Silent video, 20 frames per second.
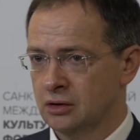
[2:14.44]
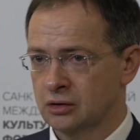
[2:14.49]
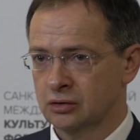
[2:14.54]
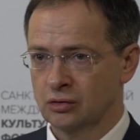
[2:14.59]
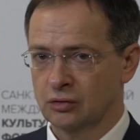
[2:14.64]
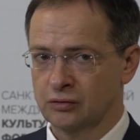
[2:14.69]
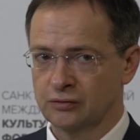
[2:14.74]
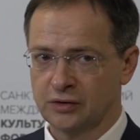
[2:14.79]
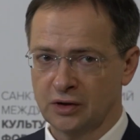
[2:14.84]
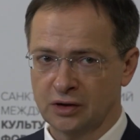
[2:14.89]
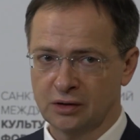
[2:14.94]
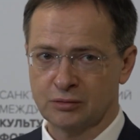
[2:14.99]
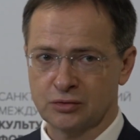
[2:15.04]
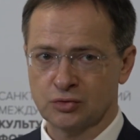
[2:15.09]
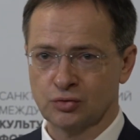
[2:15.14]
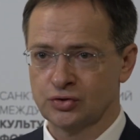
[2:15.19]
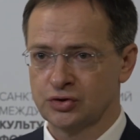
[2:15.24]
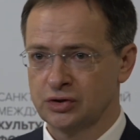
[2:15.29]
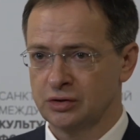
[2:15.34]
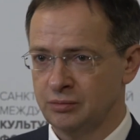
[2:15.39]
то в данном
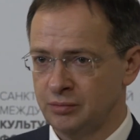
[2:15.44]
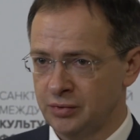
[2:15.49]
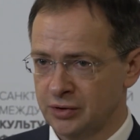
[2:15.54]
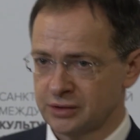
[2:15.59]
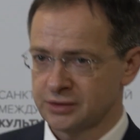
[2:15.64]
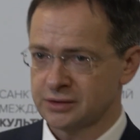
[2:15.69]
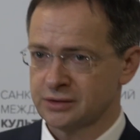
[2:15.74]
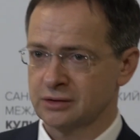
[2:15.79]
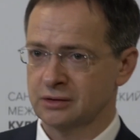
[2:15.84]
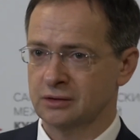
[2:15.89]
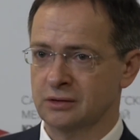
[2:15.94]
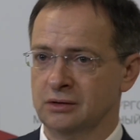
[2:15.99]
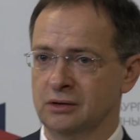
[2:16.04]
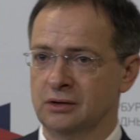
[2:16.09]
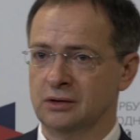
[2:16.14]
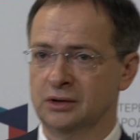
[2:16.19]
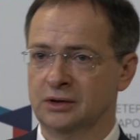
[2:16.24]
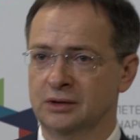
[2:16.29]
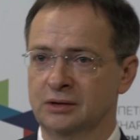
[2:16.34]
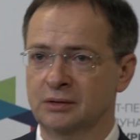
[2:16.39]
случае без э,
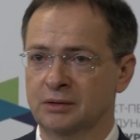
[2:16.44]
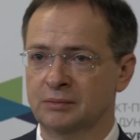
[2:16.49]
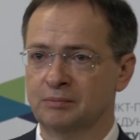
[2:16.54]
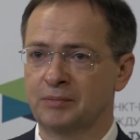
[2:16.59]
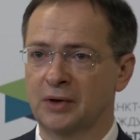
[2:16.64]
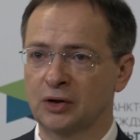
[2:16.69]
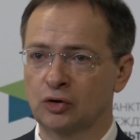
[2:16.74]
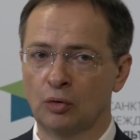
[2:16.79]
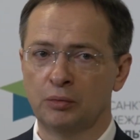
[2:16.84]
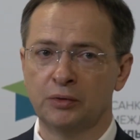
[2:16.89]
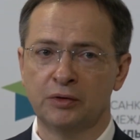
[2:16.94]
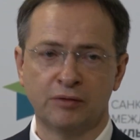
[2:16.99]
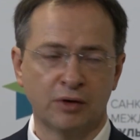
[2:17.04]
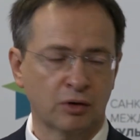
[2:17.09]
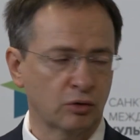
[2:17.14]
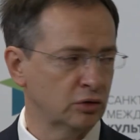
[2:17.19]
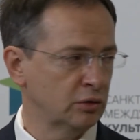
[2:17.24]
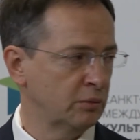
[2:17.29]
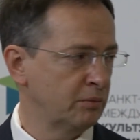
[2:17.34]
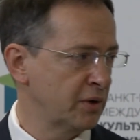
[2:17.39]
подобного
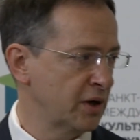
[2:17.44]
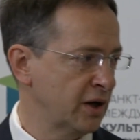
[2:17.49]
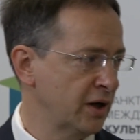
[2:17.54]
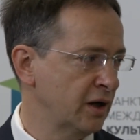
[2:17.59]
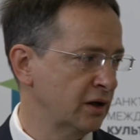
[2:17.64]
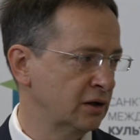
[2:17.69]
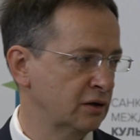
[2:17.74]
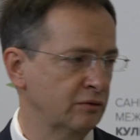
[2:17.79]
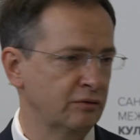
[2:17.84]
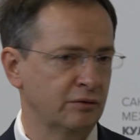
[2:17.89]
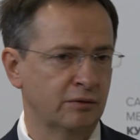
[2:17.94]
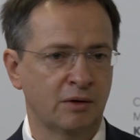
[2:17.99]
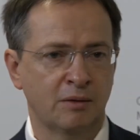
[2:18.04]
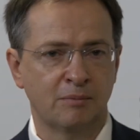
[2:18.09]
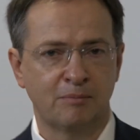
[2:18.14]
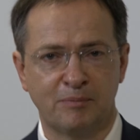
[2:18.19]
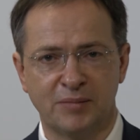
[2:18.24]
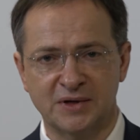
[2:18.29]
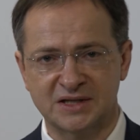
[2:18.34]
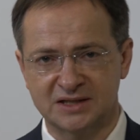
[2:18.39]
рода проектов,
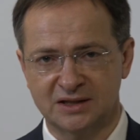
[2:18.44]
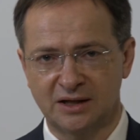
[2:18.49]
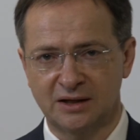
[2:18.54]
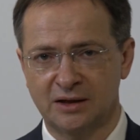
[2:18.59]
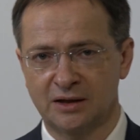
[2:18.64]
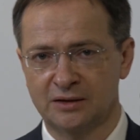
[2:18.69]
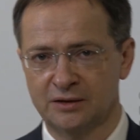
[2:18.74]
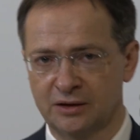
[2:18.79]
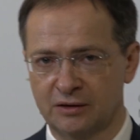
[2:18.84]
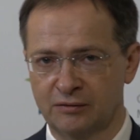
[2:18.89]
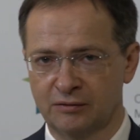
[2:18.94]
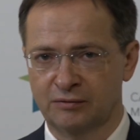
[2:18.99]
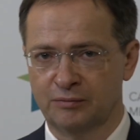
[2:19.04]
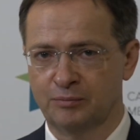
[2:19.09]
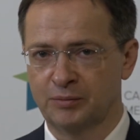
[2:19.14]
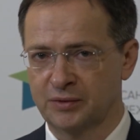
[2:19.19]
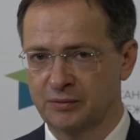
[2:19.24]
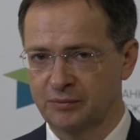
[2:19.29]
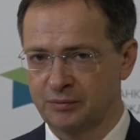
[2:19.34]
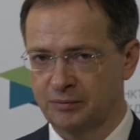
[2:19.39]
постоянной
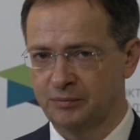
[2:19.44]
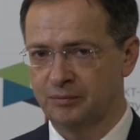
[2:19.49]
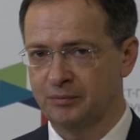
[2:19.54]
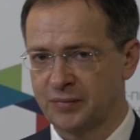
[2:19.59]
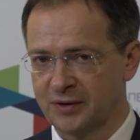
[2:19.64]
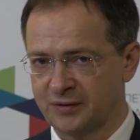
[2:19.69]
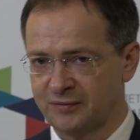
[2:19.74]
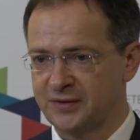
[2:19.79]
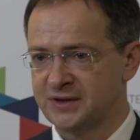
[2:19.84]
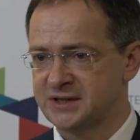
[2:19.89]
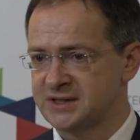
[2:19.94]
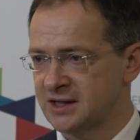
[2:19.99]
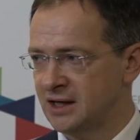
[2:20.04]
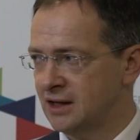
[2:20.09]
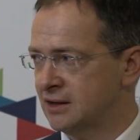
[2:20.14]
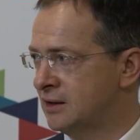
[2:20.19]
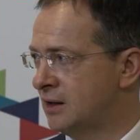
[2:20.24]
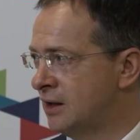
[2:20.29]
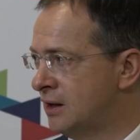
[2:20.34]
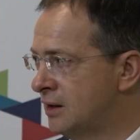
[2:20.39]

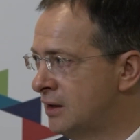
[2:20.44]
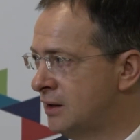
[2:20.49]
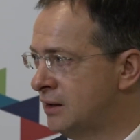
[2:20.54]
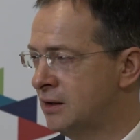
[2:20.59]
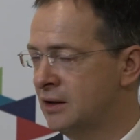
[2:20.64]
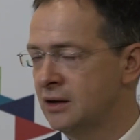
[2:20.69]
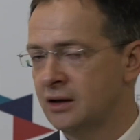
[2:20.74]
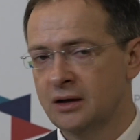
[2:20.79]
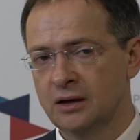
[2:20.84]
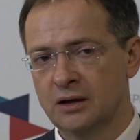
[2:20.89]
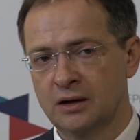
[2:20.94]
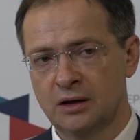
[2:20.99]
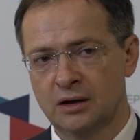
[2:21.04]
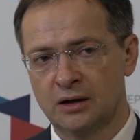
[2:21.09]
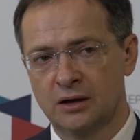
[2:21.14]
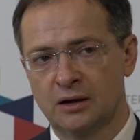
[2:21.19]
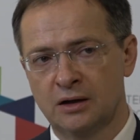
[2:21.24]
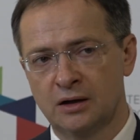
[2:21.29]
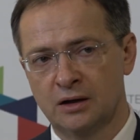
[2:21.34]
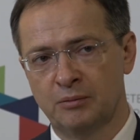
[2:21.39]
профессиональной
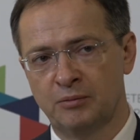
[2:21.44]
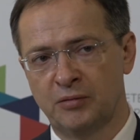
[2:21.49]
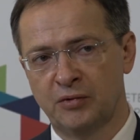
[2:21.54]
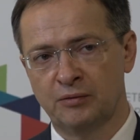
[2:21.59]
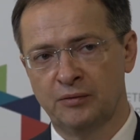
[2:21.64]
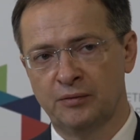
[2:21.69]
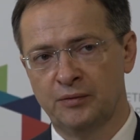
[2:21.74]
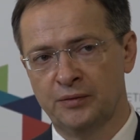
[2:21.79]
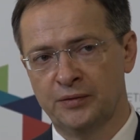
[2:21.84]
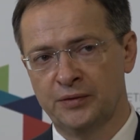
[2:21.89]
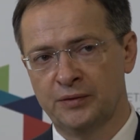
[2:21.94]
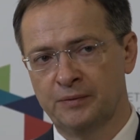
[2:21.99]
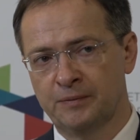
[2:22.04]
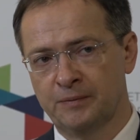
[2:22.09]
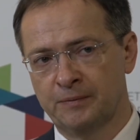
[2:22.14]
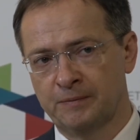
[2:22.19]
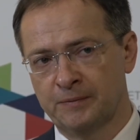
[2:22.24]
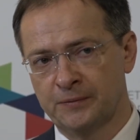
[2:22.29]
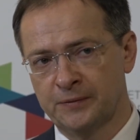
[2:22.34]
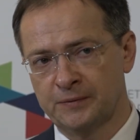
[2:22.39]
э,
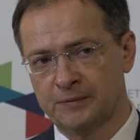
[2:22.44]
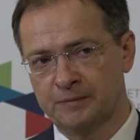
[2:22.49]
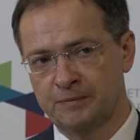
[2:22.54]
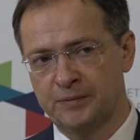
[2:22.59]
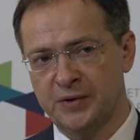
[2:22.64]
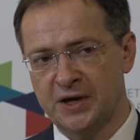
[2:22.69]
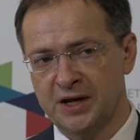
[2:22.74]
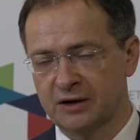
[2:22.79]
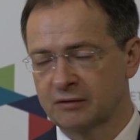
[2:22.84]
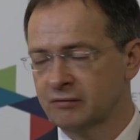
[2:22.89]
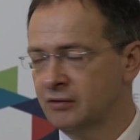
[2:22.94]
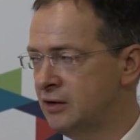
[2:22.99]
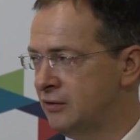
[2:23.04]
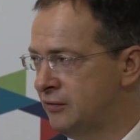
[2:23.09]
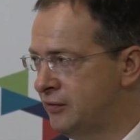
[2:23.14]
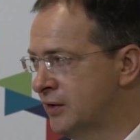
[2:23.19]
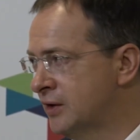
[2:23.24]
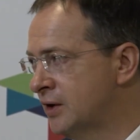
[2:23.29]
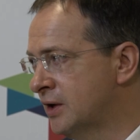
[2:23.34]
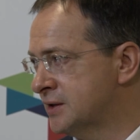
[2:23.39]

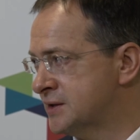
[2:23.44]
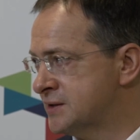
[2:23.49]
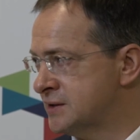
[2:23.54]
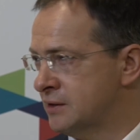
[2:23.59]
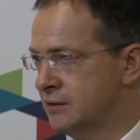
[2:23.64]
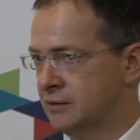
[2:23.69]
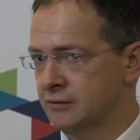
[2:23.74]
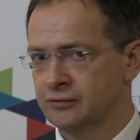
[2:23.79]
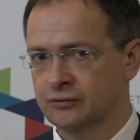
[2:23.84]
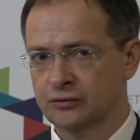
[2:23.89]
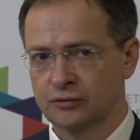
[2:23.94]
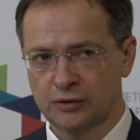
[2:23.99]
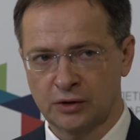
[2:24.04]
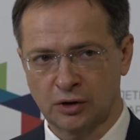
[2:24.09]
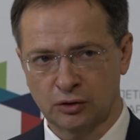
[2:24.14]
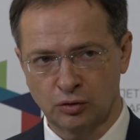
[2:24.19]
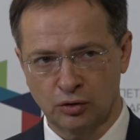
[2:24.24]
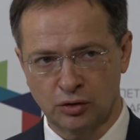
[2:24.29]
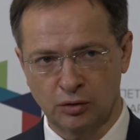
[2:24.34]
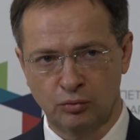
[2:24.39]
переквалификации,
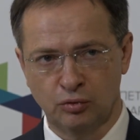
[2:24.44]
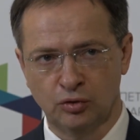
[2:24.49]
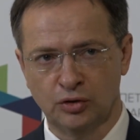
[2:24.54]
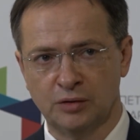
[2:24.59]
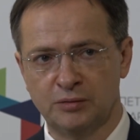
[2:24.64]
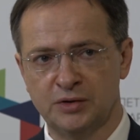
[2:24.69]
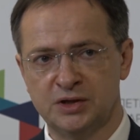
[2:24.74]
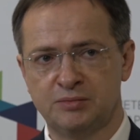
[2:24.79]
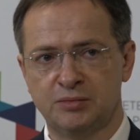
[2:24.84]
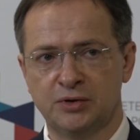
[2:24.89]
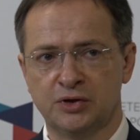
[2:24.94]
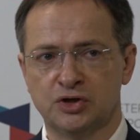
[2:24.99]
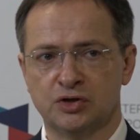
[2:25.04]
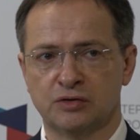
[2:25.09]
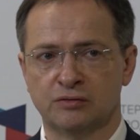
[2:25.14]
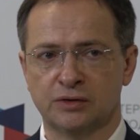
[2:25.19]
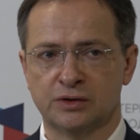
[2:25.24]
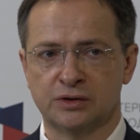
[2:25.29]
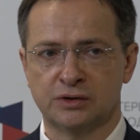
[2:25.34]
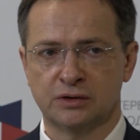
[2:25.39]
который будет
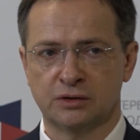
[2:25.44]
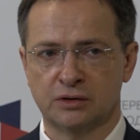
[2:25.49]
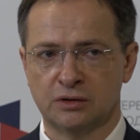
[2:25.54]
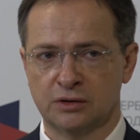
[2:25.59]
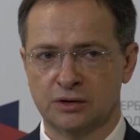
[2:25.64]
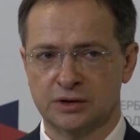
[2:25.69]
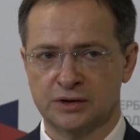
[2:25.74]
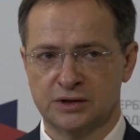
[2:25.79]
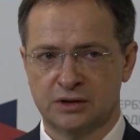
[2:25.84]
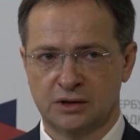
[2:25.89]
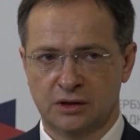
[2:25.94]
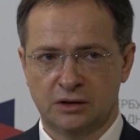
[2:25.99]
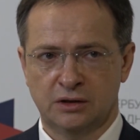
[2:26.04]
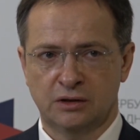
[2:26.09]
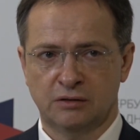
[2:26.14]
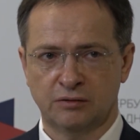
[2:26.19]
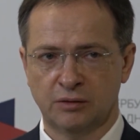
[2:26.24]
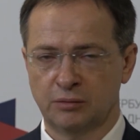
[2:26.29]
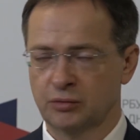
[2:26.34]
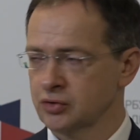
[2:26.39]
обеспечивать э, знания,
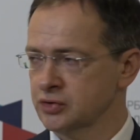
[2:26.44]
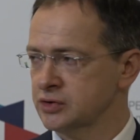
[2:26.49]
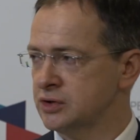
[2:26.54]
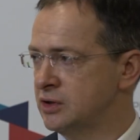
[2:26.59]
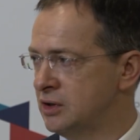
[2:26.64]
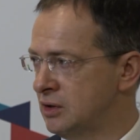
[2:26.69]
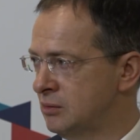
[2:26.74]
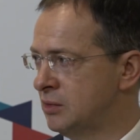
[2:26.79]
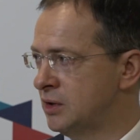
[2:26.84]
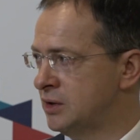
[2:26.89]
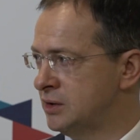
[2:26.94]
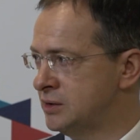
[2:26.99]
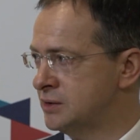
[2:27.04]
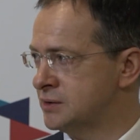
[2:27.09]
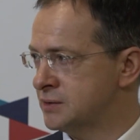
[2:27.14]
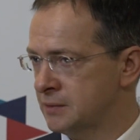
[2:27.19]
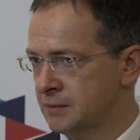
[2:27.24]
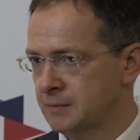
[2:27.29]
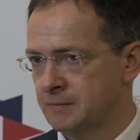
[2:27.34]
вам просто не обойтись.